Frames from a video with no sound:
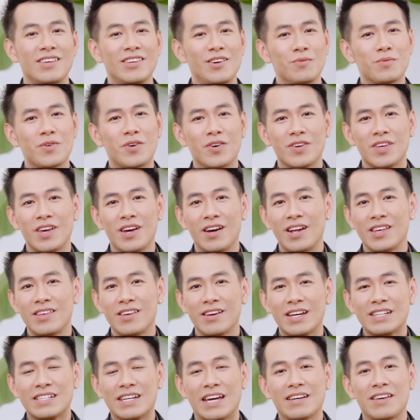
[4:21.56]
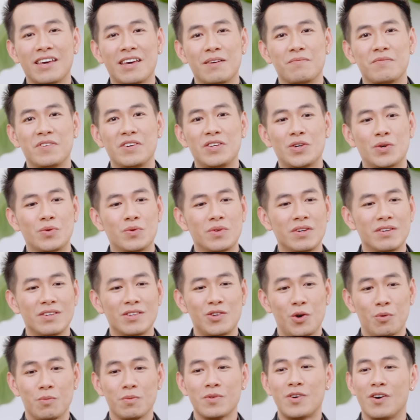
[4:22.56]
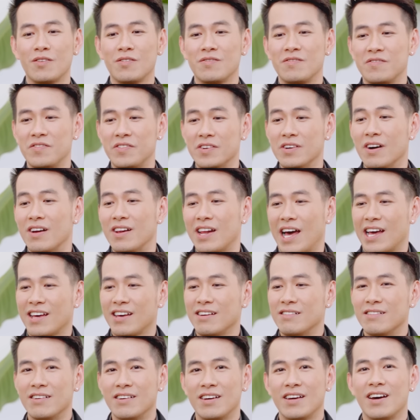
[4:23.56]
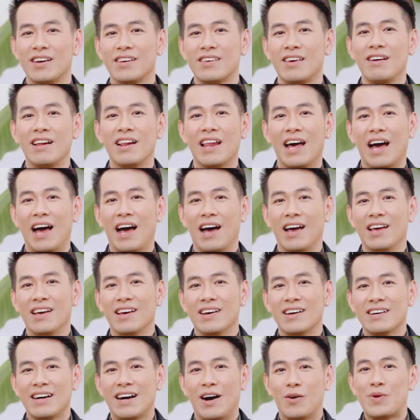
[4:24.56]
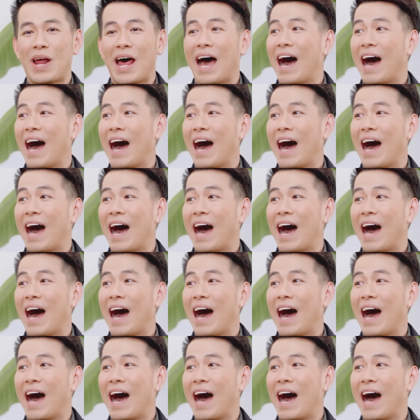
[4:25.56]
Thì Dũng còn nhớ là những cái trải nghiệm, ví dụ như Dũng còn vừa lại người gần như là hậu